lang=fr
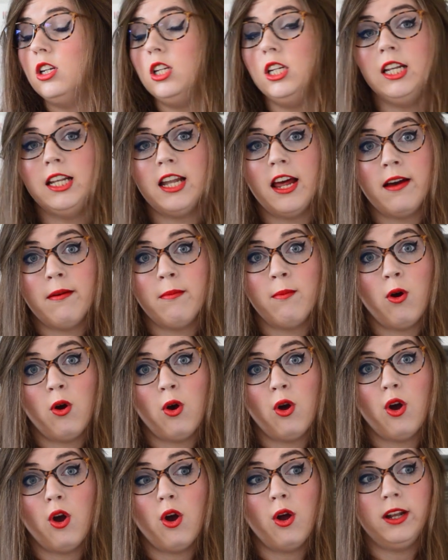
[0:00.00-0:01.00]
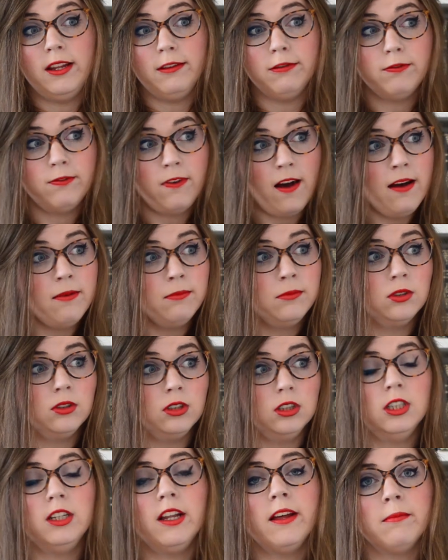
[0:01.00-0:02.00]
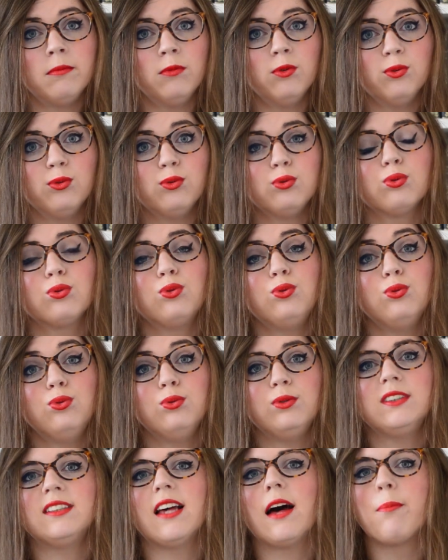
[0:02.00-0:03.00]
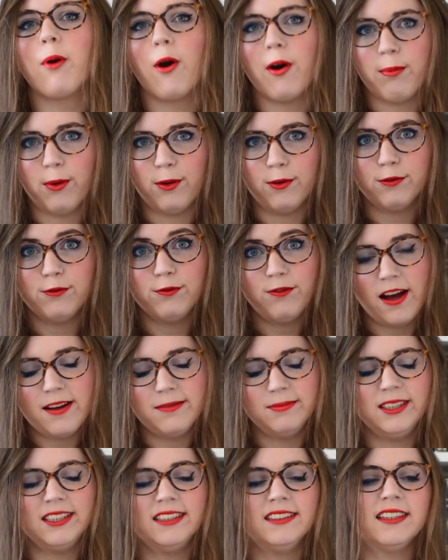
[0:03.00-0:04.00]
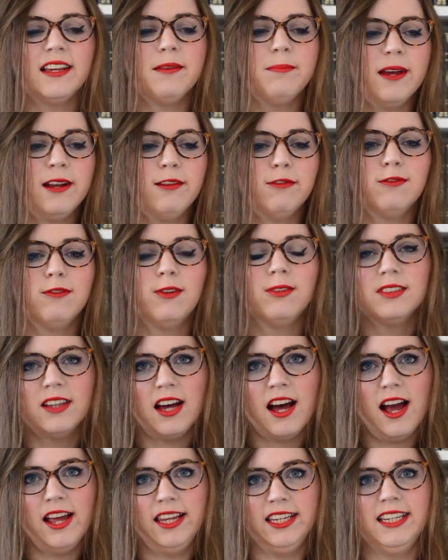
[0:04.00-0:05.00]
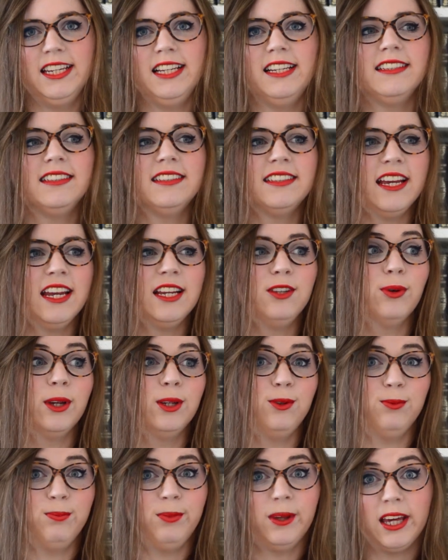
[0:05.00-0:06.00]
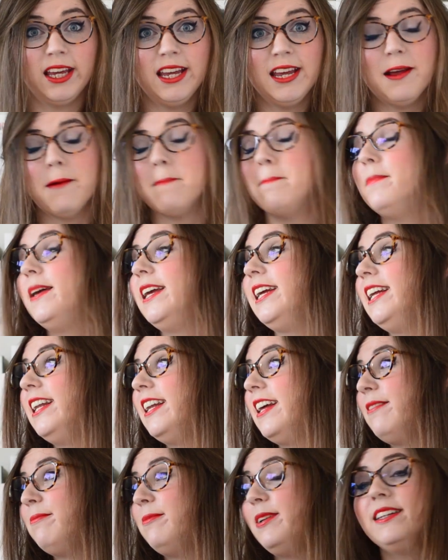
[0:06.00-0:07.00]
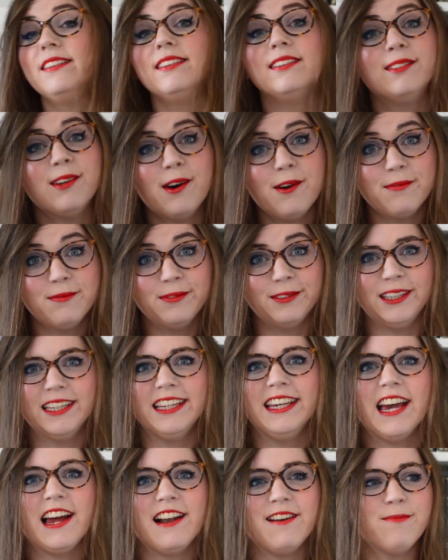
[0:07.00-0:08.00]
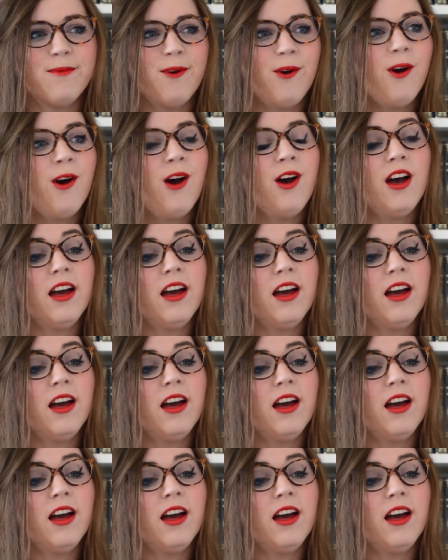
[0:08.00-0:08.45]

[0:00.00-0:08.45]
Il aime euh, les femmes, il aime surtout sa propre femme qui s'appelle Vanda et qu'il essaye de récupérer, mais il aime les hommes également,